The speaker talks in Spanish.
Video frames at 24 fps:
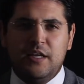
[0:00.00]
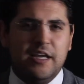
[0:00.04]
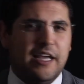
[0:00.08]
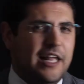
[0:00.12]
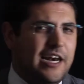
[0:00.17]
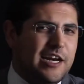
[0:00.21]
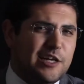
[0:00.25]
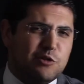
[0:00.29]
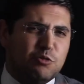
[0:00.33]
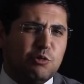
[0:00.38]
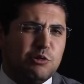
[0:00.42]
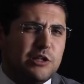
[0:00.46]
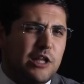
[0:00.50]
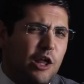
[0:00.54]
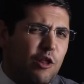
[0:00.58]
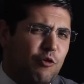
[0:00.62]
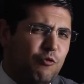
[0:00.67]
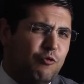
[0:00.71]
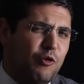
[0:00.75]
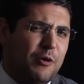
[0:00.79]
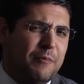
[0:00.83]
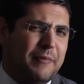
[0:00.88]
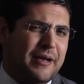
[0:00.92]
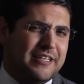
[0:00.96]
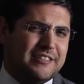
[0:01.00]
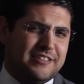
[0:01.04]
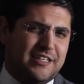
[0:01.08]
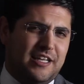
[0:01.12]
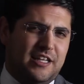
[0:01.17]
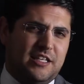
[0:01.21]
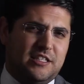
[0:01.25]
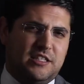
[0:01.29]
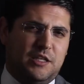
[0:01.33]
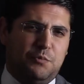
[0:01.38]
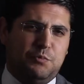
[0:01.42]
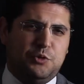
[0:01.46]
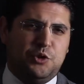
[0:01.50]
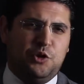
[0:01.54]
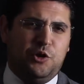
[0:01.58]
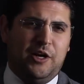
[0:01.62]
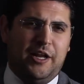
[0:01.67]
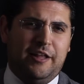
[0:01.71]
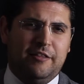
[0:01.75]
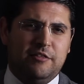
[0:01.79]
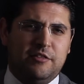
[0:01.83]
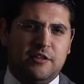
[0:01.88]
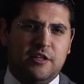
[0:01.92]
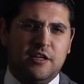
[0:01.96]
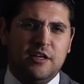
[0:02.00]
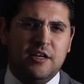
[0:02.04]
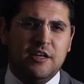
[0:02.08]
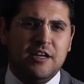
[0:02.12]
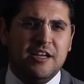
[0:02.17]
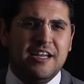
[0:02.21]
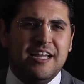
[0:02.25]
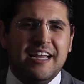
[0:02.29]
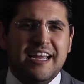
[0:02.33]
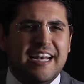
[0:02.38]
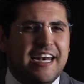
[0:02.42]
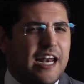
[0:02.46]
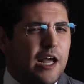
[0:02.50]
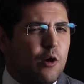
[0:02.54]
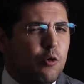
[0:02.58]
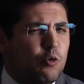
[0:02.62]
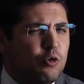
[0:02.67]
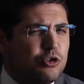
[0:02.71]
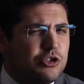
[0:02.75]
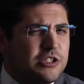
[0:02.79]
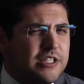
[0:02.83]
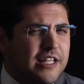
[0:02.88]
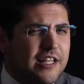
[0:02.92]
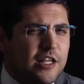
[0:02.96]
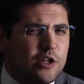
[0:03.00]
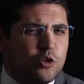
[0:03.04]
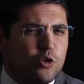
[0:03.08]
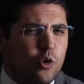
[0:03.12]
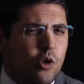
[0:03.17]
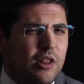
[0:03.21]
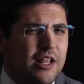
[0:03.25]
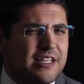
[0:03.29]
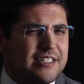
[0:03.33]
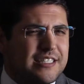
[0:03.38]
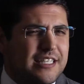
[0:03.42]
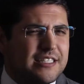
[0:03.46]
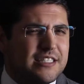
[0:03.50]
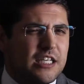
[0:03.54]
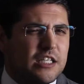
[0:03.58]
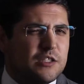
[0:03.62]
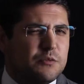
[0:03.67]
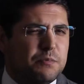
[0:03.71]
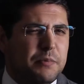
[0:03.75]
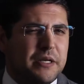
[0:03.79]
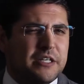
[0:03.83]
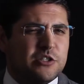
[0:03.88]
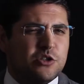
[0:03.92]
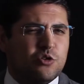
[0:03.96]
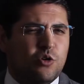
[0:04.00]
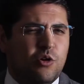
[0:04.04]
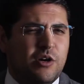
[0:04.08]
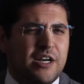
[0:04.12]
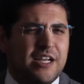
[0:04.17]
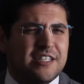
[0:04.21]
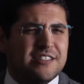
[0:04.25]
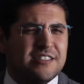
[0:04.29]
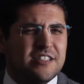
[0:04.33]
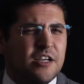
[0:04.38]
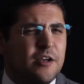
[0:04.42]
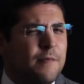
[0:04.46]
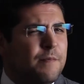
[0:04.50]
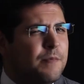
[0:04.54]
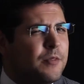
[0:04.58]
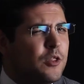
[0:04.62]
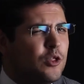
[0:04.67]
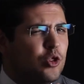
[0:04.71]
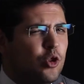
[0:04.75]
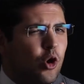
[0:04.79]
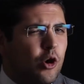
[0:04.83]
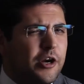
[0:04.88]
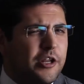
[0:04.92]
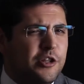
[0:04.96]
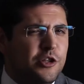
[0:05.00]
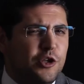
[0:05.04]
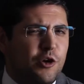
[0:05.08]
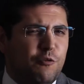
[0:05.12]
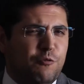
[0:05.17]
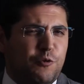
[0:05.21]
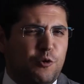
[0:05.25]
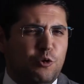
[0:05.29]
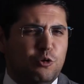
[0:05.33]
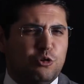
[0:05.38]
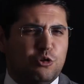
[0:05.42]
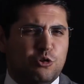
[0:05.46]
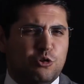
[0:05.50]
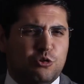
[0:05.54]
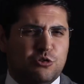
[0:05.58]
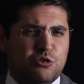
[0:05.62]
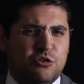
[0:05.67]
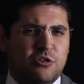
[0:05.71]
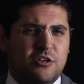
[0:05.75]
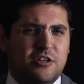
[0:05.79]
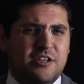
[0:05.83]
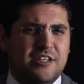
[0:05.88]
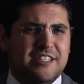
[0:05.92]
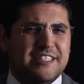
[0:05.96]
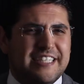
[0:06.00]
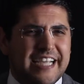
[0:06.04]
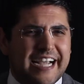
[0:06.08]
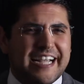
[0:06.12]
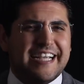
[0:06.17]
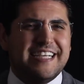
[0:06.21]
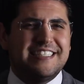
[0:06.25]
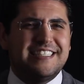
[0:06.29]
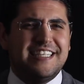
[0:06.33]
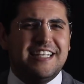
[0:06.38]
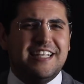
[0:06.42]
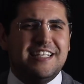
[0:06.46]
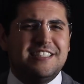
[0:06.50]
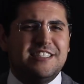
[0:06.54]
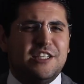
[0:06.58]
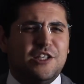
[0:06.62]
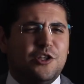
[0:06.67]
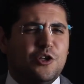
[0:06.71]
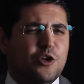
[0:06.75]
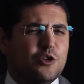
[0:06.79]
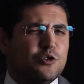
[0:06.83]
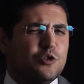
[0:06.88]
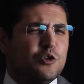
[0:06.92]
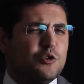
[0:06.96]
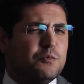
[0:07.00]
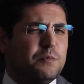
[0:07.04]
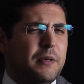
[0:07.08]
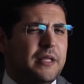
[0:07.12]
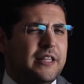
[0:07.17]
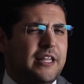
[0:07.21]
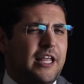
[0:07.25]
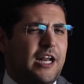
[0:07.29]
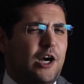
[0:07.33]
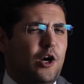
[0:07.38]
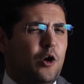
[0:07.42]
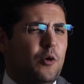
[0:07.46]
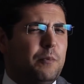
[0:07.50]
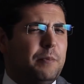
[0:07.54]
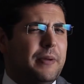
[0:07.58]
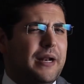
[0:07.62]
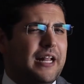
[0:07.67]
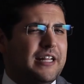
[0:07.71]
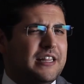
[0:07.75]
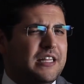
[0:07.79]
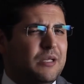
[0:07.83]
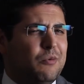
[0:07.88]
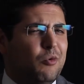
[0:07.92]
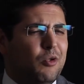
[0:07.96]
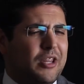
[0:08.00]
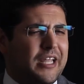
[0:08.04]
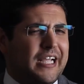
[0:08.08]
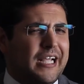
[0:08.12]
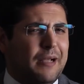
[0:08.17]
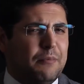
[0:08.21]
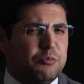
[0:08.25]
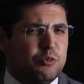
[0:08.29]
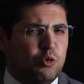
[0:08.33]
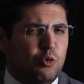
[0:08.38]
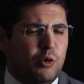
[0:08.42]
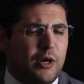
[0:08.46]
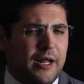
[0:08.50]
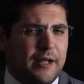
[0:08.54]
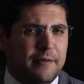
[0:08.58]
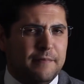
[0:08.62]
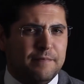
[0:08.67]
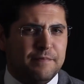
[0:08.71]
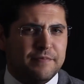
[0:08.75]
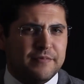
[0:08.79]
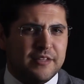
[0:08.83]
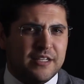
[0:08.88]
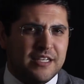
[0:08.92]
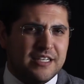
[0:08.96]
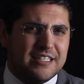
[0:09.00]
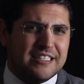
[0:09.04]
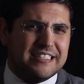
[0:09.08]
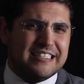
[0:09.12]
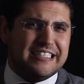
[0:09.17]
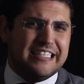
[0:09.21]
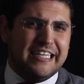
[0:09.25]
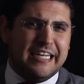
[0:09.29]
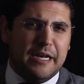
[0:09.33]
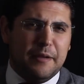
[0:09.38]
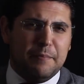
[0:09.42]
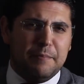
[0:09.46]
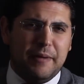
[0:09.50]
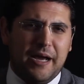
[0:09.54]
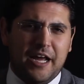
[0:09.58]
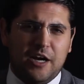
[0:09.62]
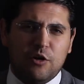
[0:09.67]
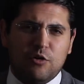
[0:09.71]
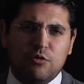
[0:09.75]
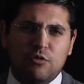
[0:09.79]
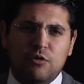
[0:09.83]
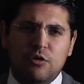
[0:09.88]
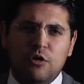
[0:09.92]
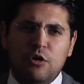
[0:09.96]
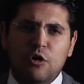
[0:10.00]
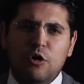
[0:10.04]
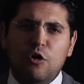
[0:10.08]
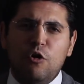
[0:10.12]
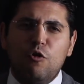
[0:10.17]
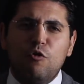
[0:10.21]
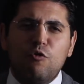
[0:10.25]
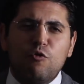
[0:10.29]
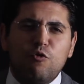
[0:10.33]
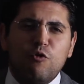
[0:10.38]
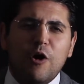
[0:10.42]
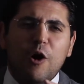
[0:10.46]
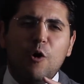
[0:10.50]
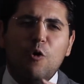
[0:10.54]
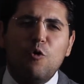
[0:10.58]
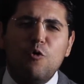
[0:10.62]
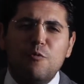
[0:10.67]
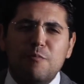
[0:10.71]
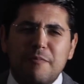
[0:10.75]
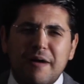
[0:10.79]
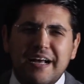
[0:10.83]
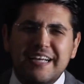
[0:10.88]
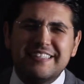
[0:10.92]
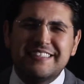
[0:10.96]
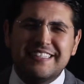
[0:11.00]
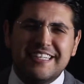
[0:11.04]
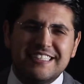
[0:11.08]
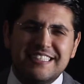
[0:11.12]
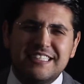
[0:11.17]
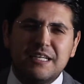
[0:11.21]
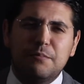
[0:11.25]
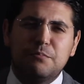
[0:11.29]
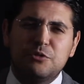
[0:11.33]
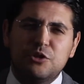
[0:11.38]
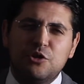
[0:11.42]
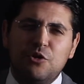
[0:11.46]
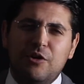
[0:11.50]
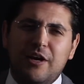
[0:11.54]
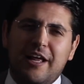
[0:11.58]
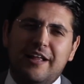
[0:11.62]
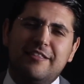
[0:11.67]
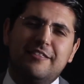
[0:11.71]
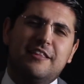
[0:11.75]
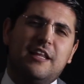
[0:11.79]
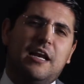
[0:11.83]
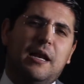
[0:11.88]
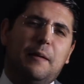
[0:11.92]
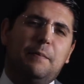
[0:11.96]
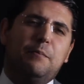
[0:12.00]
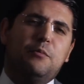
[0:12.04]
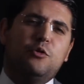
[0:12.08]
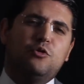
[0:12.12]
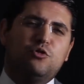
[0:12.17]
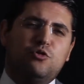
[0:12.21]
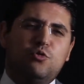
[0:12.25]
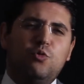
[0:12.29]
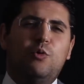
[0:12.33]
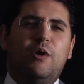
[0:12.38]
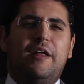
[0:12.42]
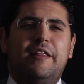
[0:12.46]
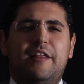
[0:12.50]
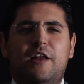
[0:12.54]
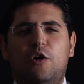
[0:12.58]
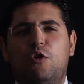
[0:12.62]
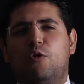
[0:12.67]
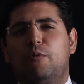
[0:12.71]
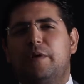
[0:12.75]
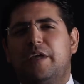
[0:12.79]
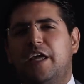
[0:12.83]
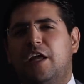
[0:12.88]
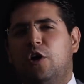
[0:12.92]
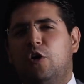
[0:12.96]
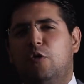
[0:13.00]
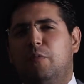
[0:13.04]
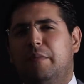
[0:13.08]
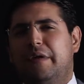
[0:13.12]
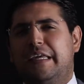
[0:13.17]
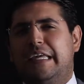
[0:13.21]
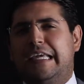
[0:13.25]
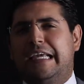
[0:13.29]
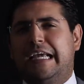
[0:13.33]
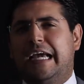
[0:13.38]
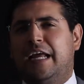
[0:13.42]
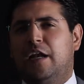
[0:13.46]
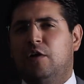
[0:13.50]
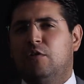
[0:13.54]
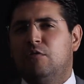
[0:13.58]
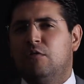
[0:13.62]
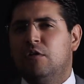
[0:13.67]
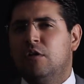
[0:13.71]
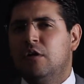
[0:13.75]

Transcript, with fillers: El resultado fue más que decepcionante. La angustia de todas esas personas no rindió frutos, ya que se decidió suspender el operativo de captura. Sin embargo, fue aún más decepcionante la postura del gobierno mexicano,